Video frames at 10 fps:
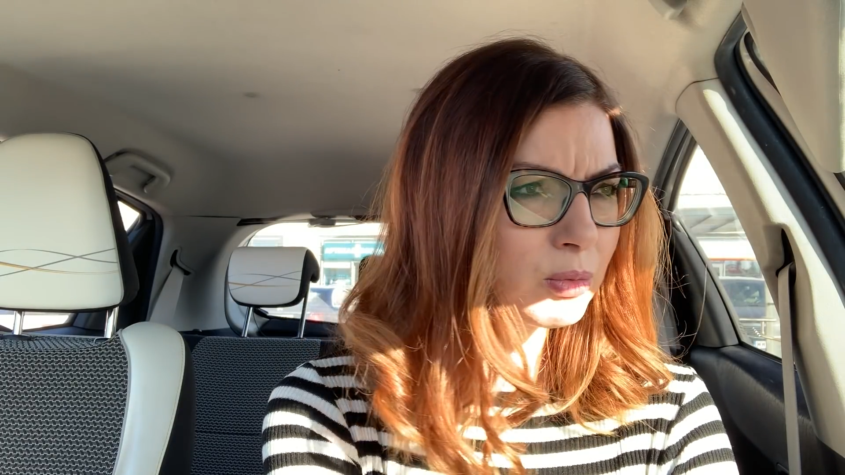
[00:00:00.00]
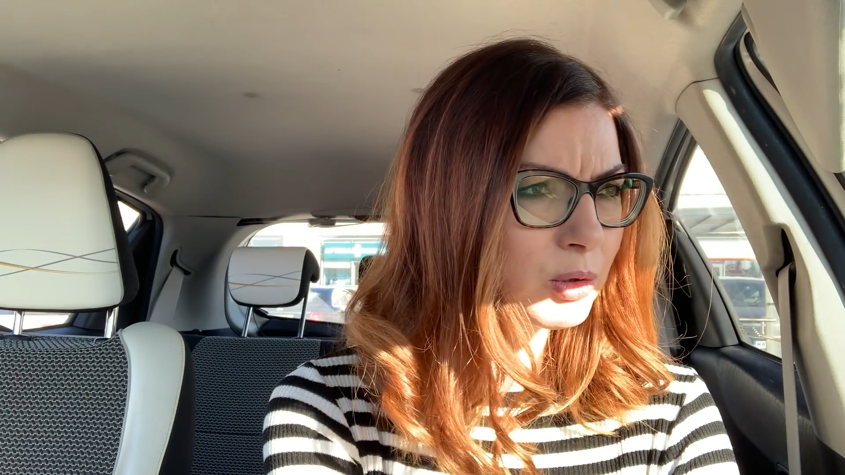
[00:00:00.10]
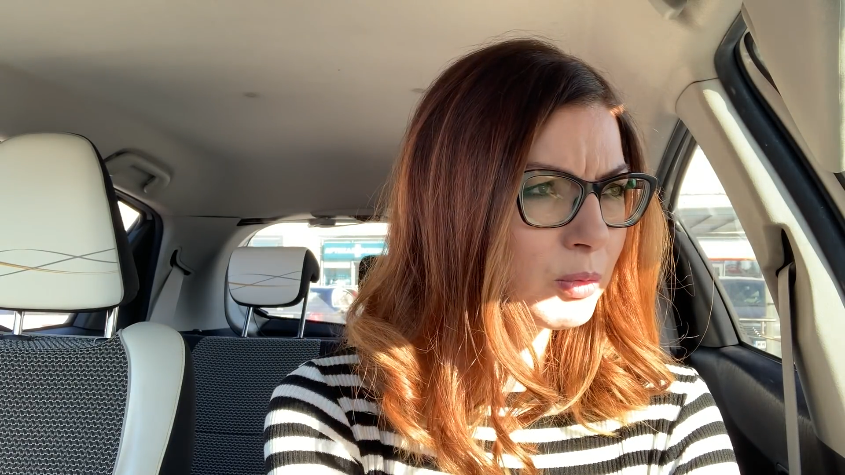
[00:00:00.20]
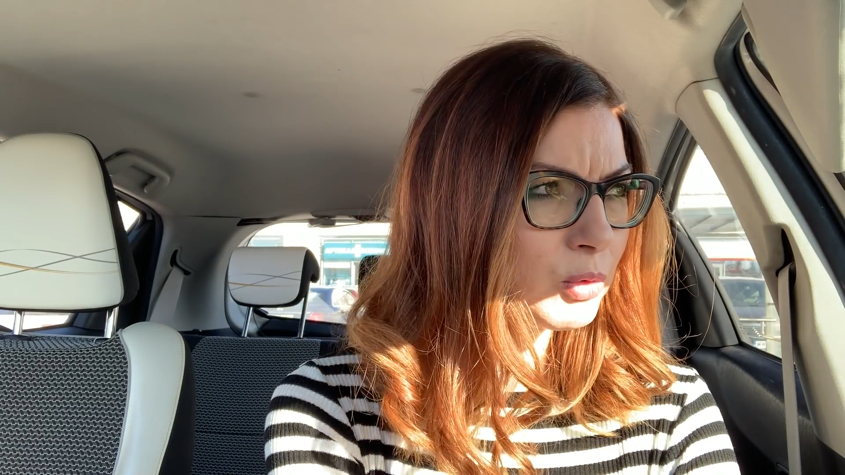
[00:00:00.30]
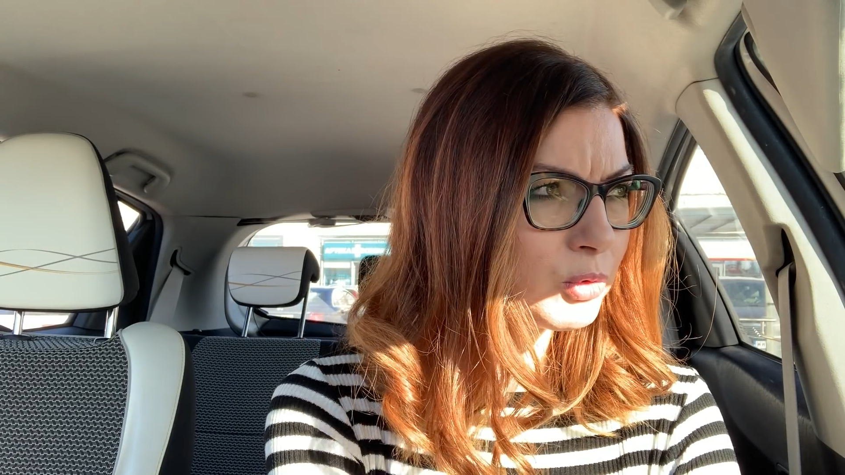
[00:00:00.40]

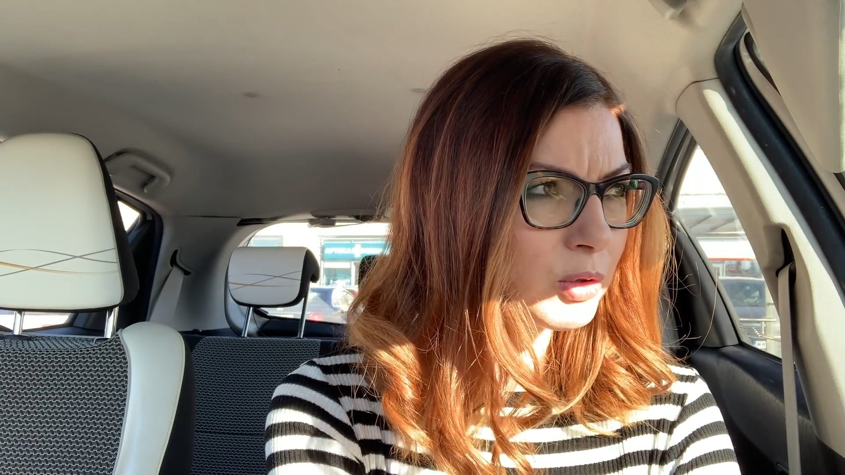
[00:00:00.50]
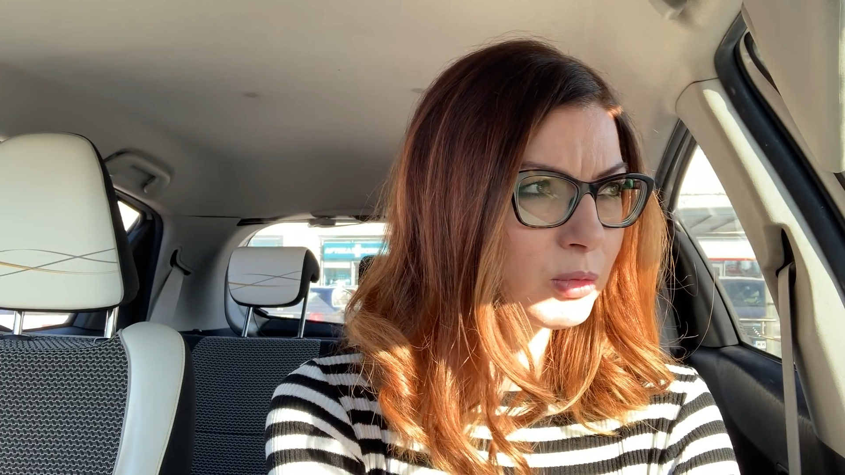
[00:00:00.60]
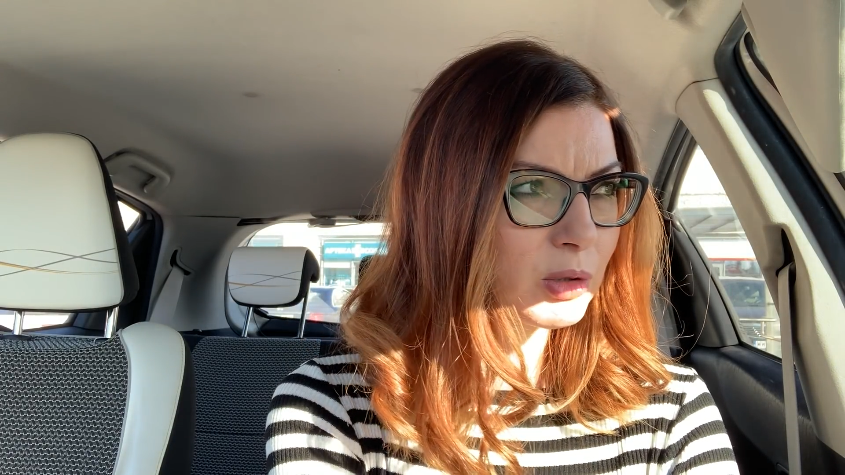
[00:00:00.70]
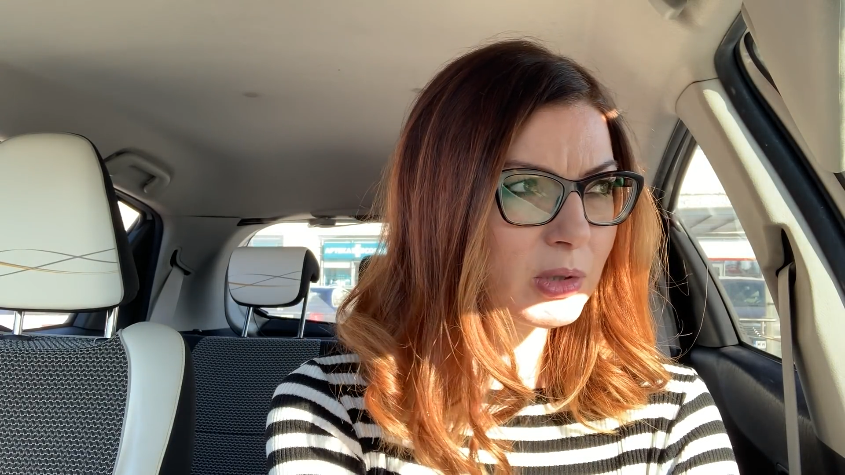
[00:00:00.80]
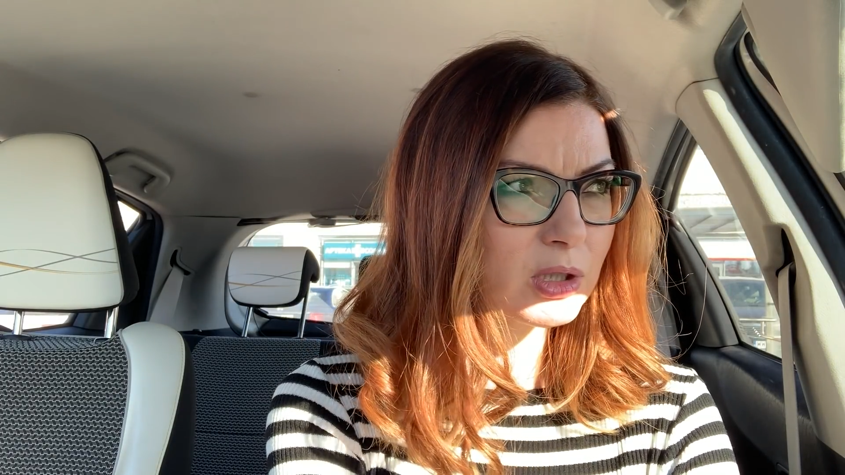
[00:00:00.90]
tym
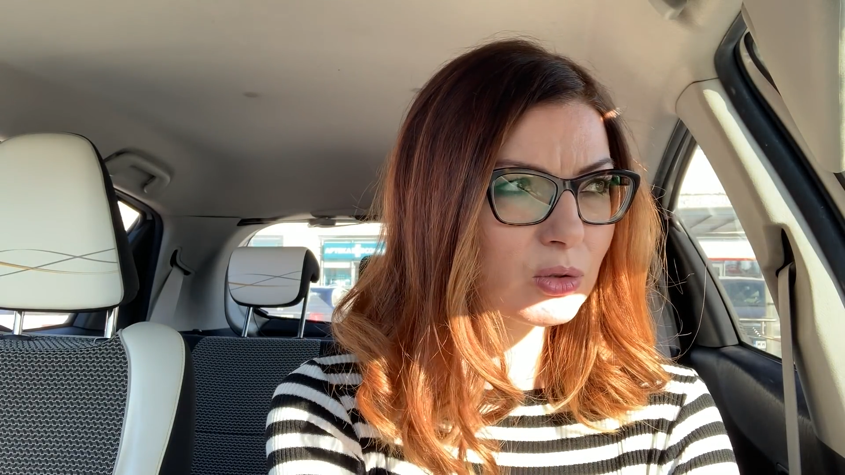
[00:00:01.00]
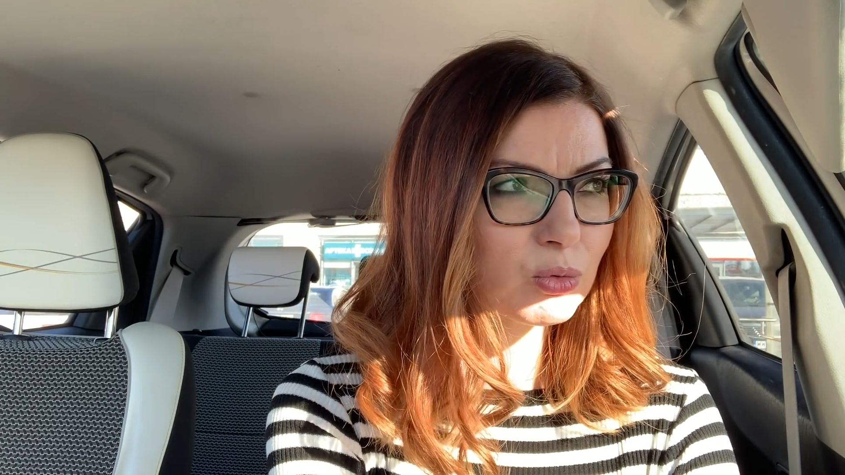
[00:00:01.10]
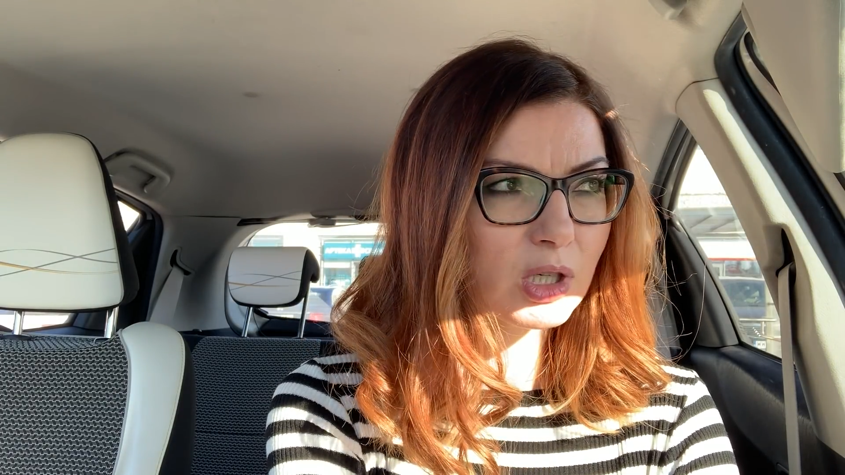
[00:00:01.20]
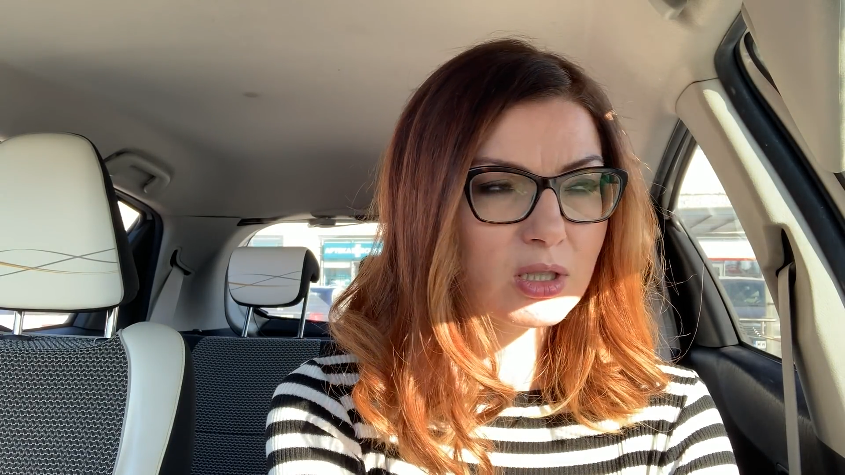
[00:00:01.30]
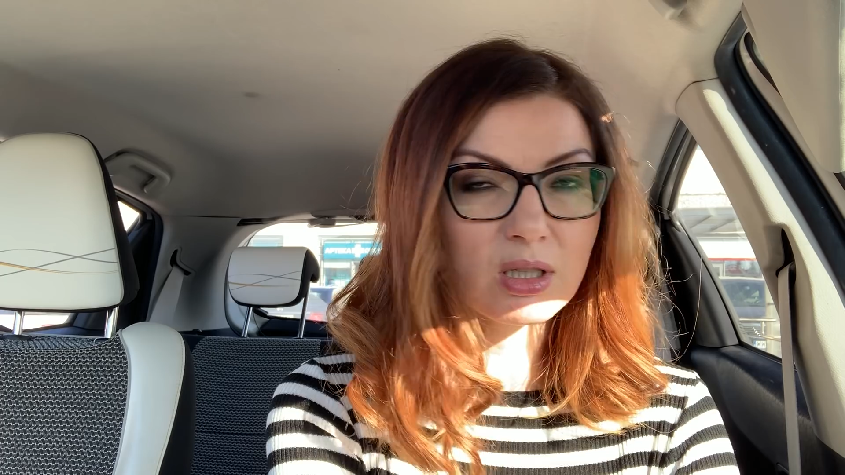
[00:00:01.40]
ludziom, że masz tutaj